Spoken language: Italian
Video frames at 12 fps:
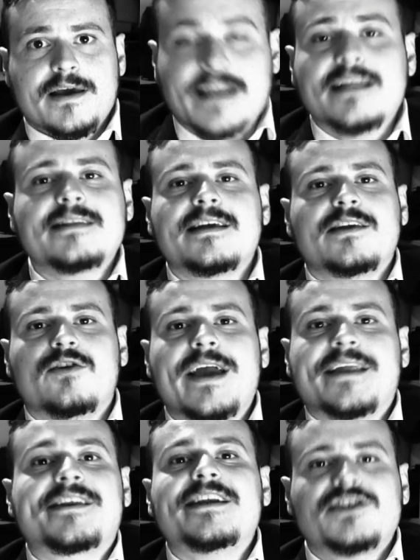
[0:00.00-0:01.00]
Tarantino
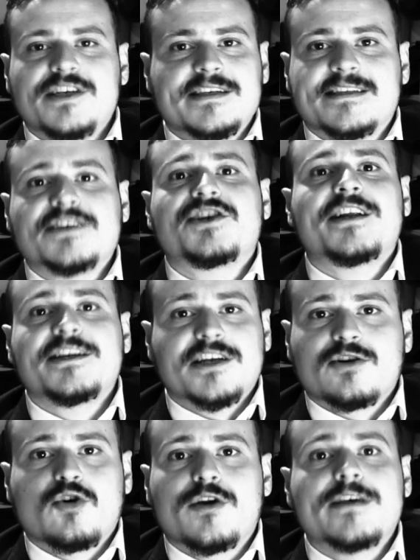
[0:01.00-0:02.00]
è regista,
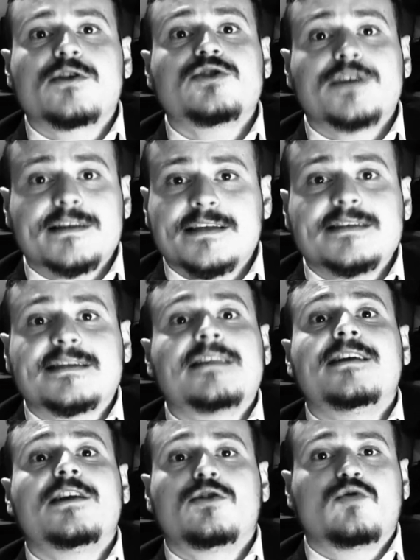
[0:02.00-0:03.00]
sceneggiatore, soggettista e
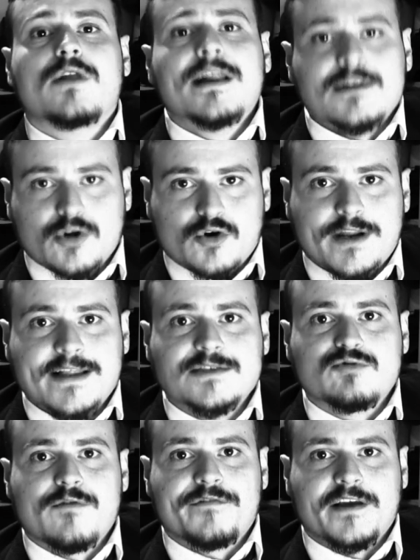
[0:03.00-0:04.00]
addirittura attore
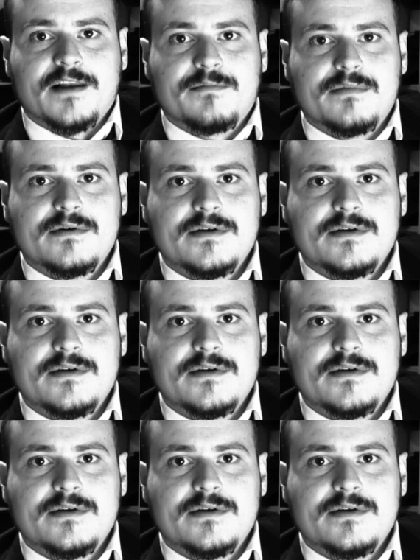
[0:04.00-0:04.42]
del suo film.